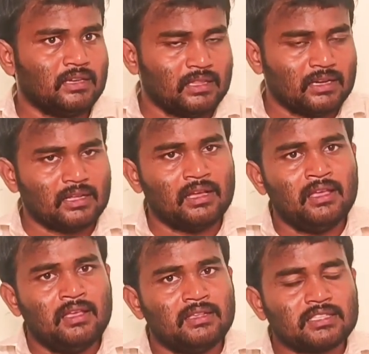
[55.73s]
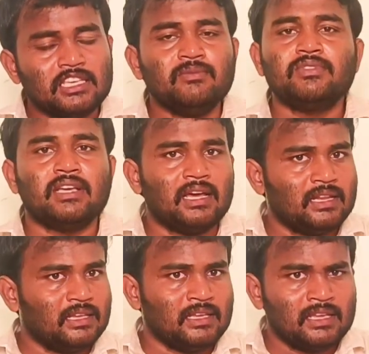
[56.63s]
ఏదైనా స్కీమ్స్
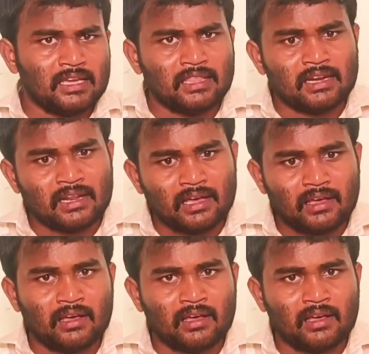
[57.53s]
కానీ ఇంకేదన్నా